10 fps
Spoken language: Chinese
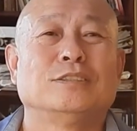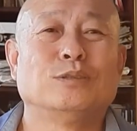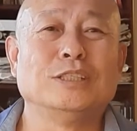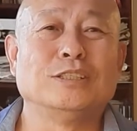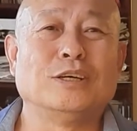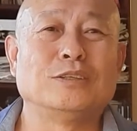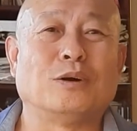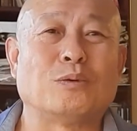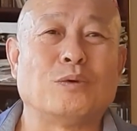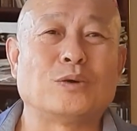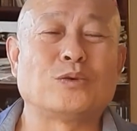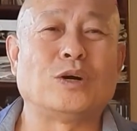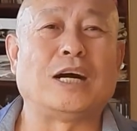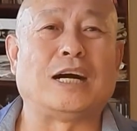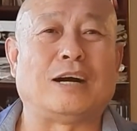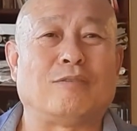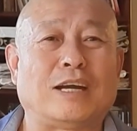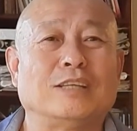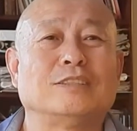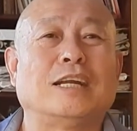所以呢，要活捉啊，
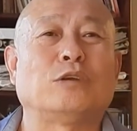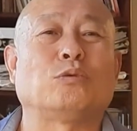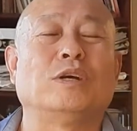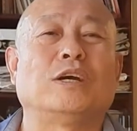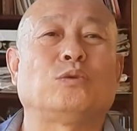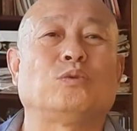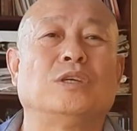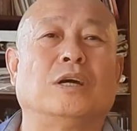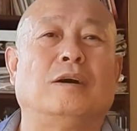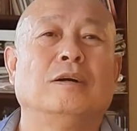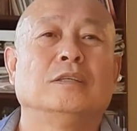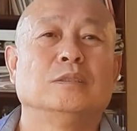完了再来回来驯养，